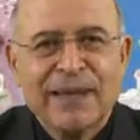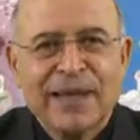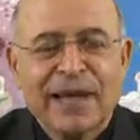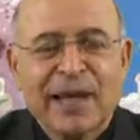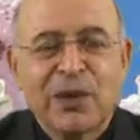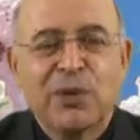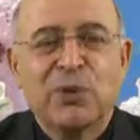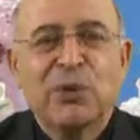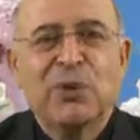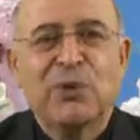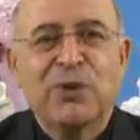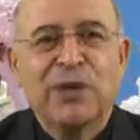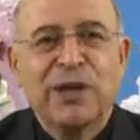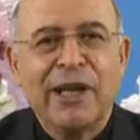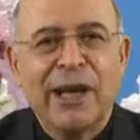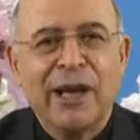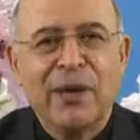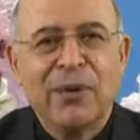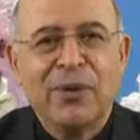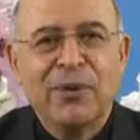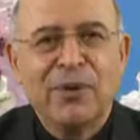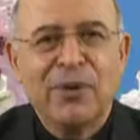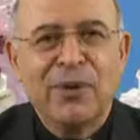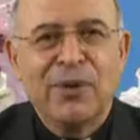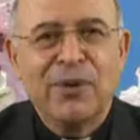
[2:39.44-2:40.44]
A tutti
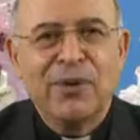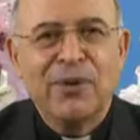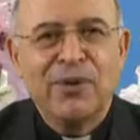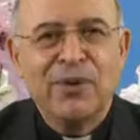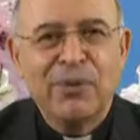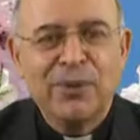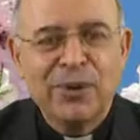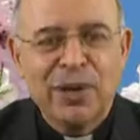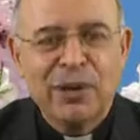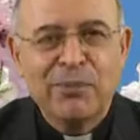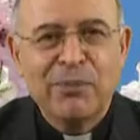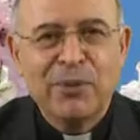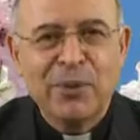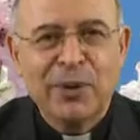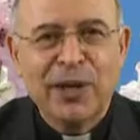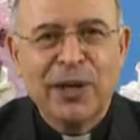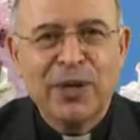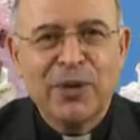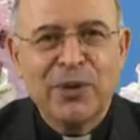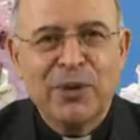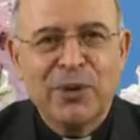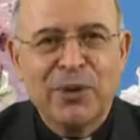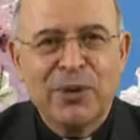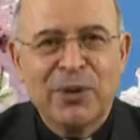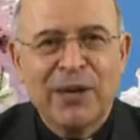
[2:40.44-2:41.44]
auguro una
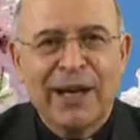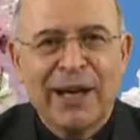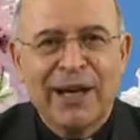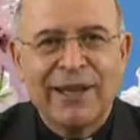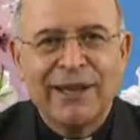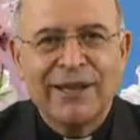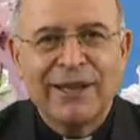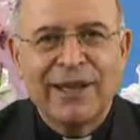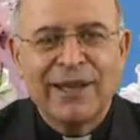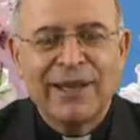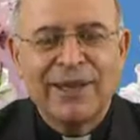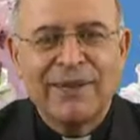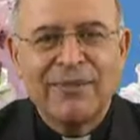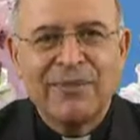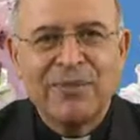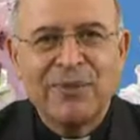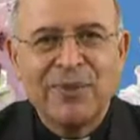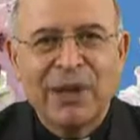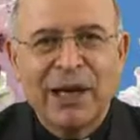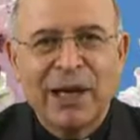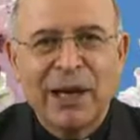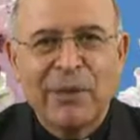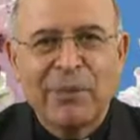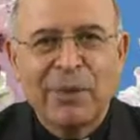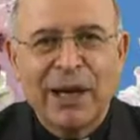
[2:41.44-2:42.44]
buona giornata
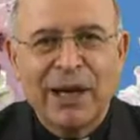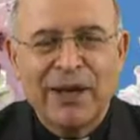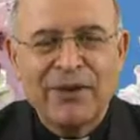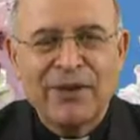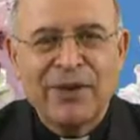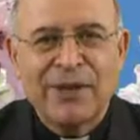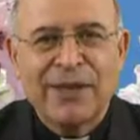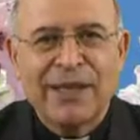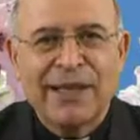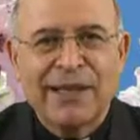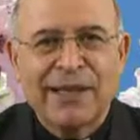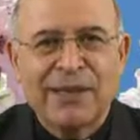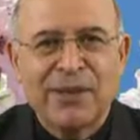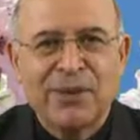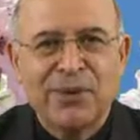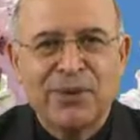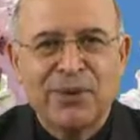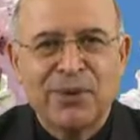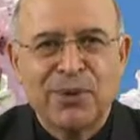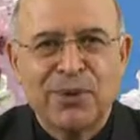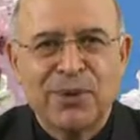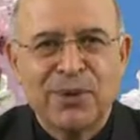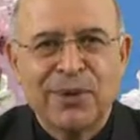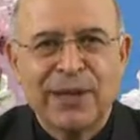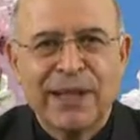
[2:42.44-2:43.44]
nella pace del
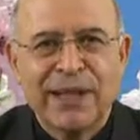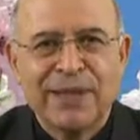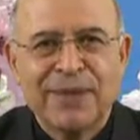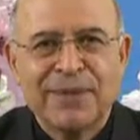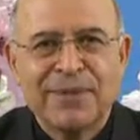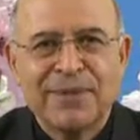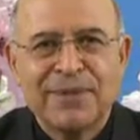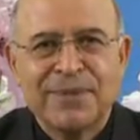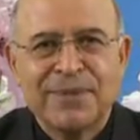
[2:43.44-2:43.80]
Signore.